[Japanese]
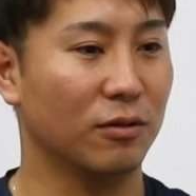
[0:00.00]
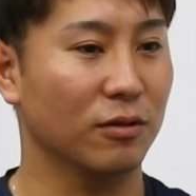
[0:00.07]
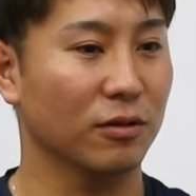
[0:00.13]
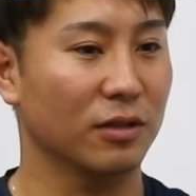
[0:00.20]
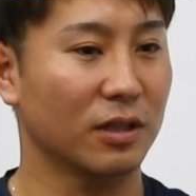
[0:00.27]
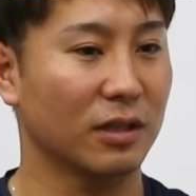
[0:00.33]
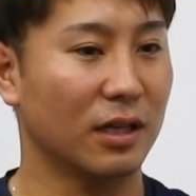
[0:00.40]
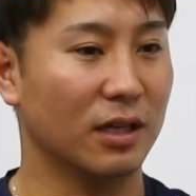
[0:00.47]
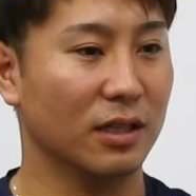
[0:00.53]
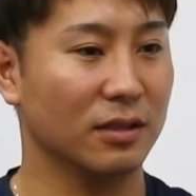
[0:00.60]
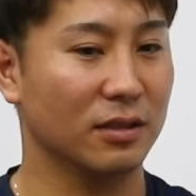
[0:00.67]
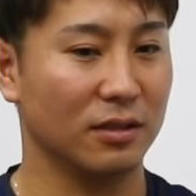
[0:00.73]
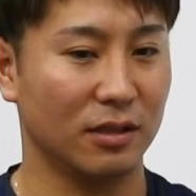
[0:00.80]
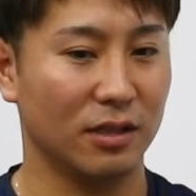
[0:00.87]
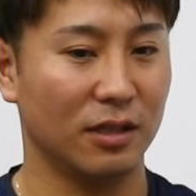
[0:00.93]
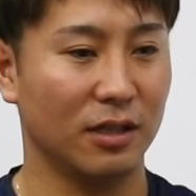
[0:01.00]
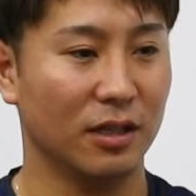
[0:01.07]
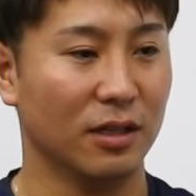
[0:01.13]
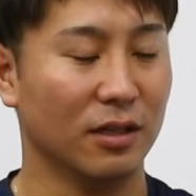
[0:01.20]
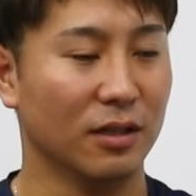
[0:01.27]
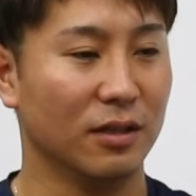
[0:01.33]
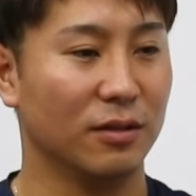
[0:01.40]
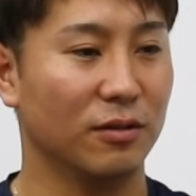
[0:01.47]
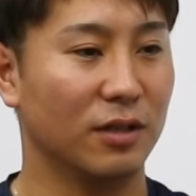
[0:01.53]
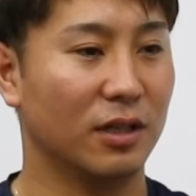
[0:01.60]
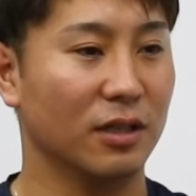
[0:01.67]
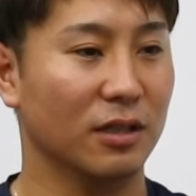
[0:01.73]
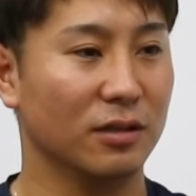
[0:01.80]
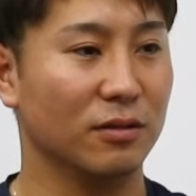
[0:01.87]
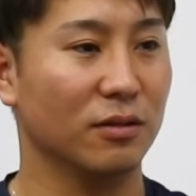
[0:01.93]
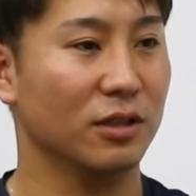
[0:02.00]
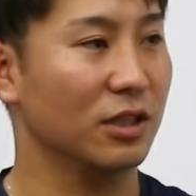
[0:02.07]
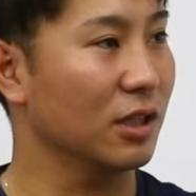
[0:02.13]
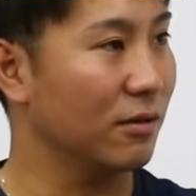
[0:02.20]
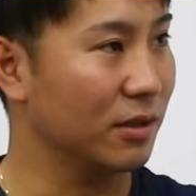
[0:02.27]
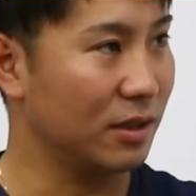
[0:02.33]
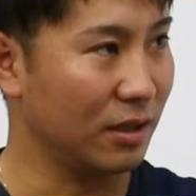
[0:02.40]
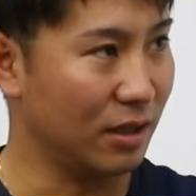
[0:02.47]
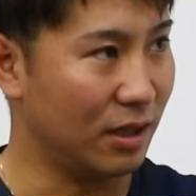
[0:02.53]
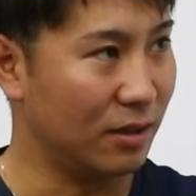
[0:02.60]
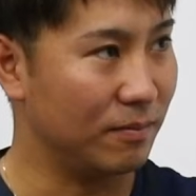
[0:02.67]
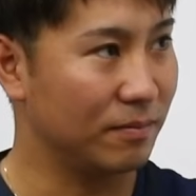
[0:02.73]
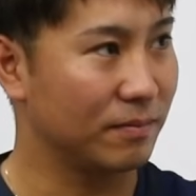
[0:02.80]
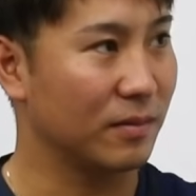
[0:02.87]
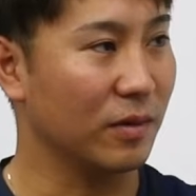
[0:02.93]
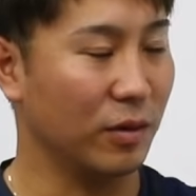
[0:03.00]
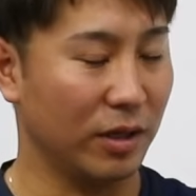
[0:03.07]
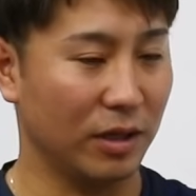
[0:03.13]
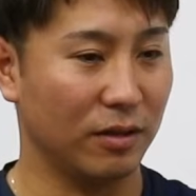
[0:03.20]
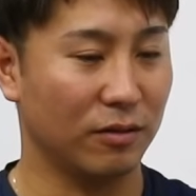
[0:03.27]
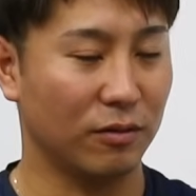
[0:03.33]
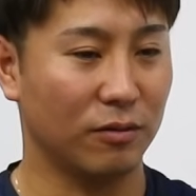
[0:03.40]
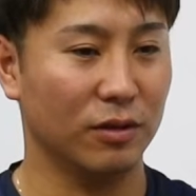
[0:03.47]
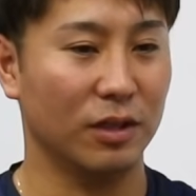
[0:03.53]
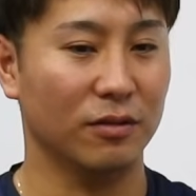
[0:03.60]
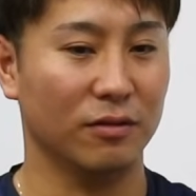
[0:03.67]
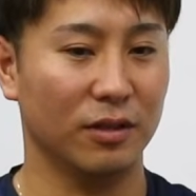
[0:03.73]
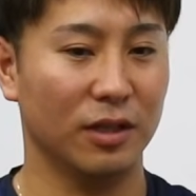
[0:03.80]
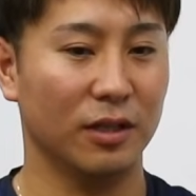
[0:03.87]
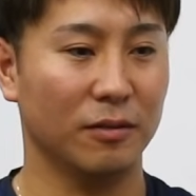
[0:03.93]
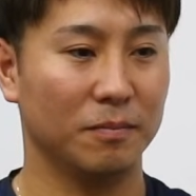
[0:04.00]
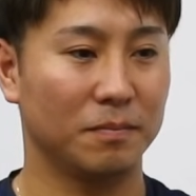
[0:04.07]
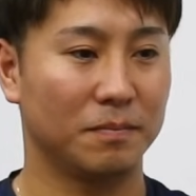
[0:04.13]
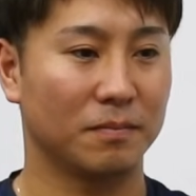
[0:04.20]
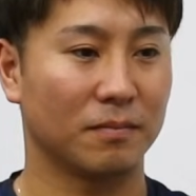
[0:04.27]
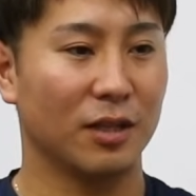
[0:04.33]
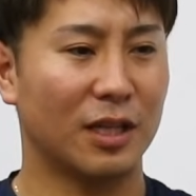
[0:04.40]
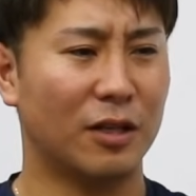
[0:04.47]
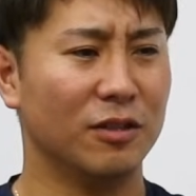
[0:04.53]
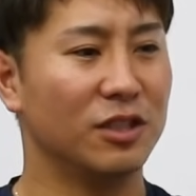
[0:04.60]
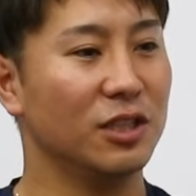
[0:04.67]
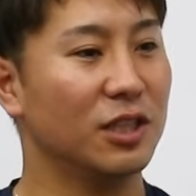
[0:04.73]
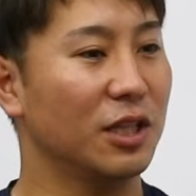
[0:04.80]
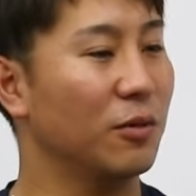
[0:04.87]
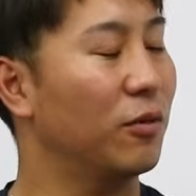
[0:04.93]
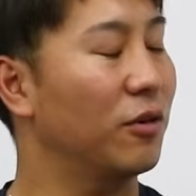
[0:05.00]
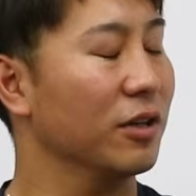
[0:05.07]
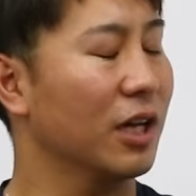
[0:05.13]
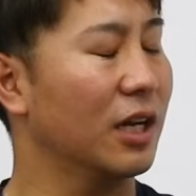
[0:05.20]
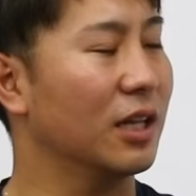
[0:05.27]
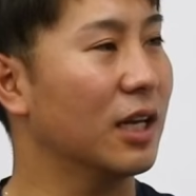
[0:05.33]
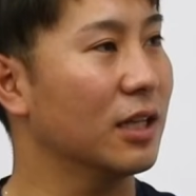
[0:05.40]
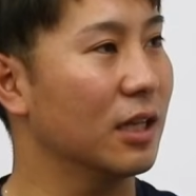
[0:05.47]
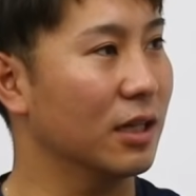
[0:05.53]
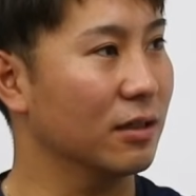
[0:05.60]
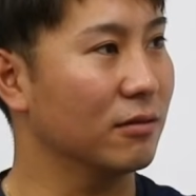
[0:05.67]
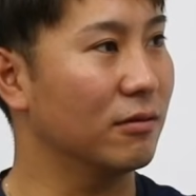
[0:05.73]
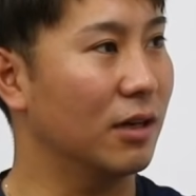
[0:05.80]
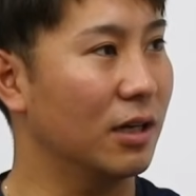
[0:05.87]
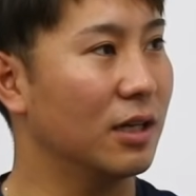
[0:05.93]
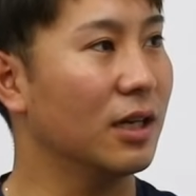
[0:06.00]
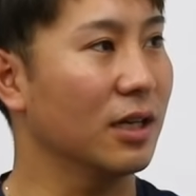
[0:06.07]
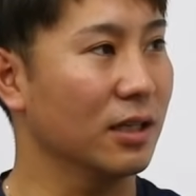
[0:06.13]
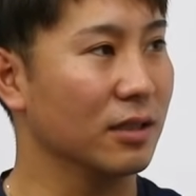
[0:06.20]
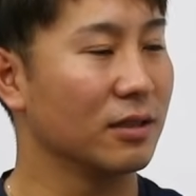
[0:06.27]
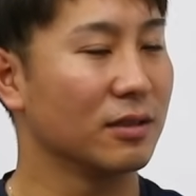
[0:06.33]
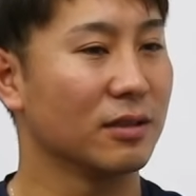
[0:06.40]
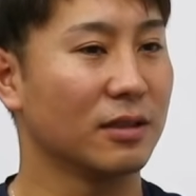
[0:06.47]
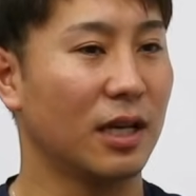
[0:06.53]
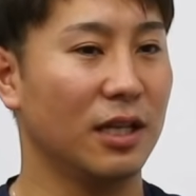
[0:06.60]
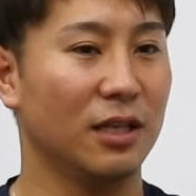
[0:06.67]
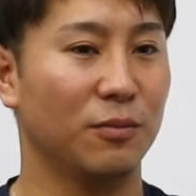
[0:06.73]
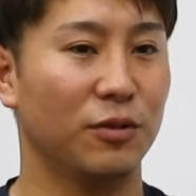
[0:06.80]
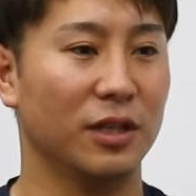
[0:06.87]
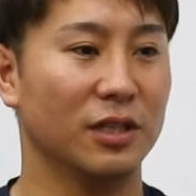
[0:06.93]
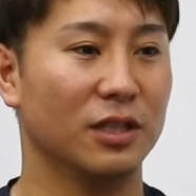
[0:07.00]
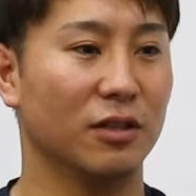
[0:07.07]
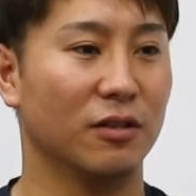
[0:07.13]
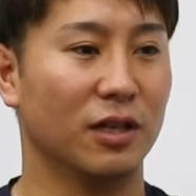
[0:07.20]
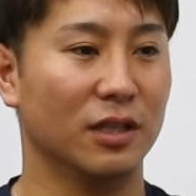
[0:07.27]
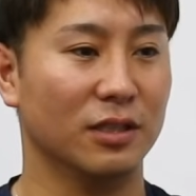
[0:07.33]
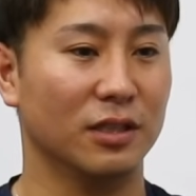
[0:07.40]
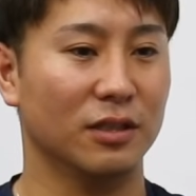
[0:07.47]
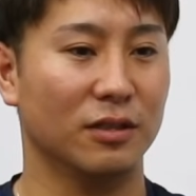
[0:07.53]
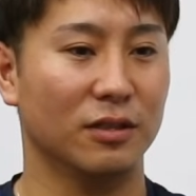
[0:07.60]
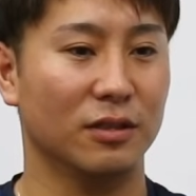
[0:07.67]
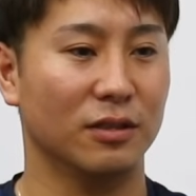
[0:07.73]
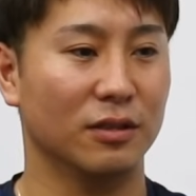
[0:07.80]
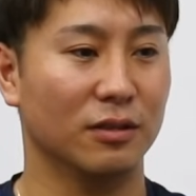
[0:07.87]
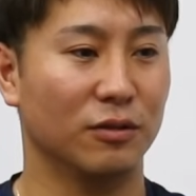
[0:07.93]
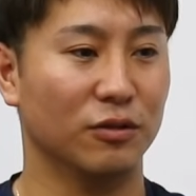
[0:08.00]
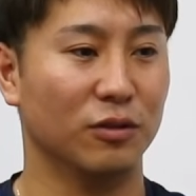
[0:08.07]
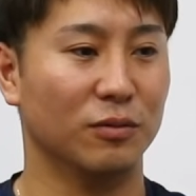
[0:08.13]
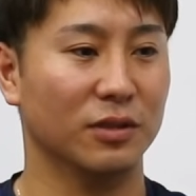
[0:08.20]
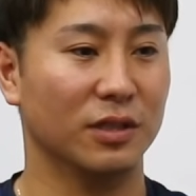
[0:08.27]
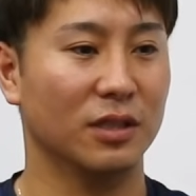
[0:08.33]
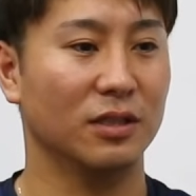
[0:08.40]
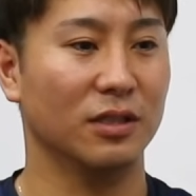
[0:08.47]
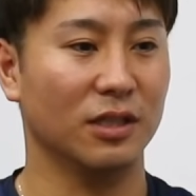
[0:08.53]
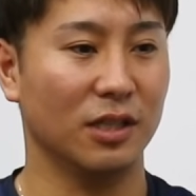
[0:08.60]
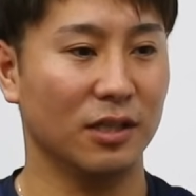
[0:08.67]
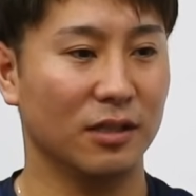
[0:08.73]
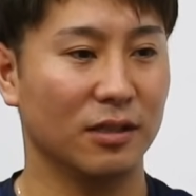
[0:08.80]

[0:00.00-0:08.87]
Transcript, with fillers: ところって中継ぎの中ではすごい幸せな、はい、とこなので楽しんででもやりたいなとは、はい、変にプレッシャーを感じることもせずに